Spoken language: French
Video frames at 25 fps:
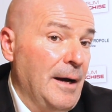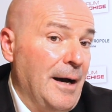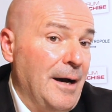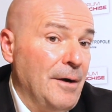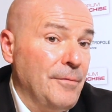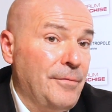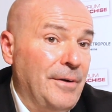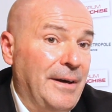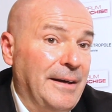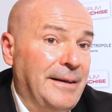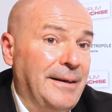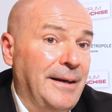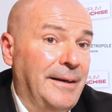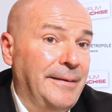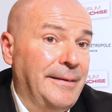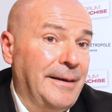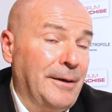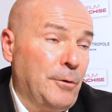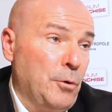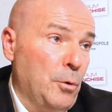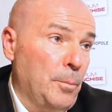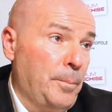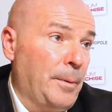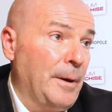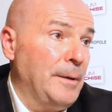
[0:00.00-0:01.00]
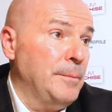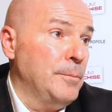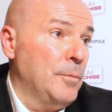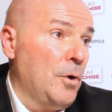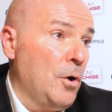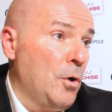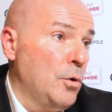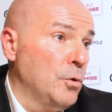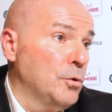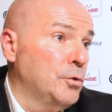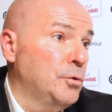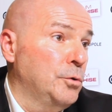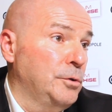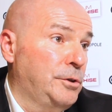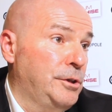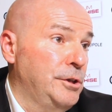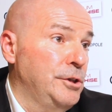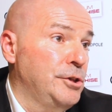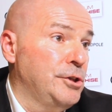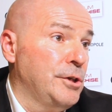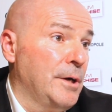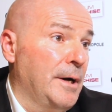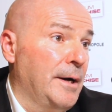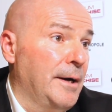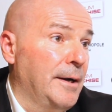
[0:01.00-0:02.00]
avec un accompagnement au
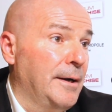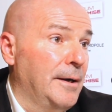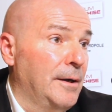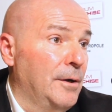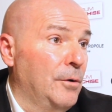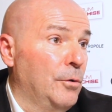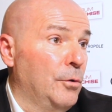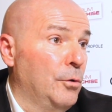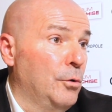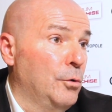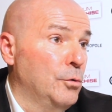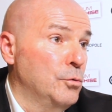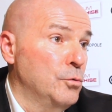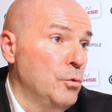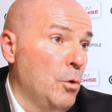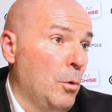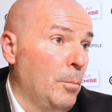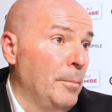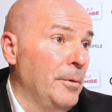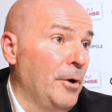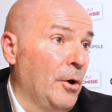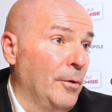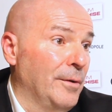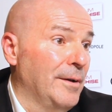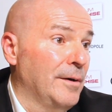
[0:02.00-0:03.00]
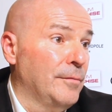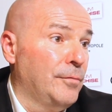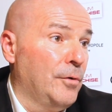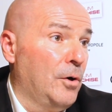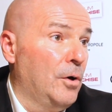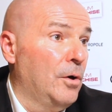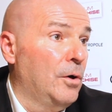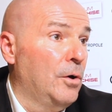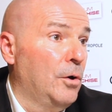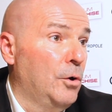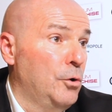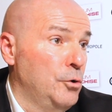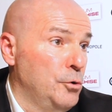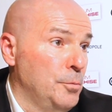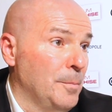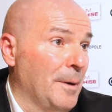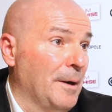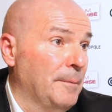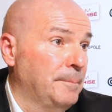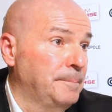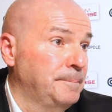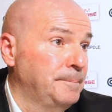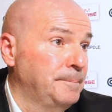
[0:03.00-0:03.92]
quotidien euh, où on met en avant euh, l'humain.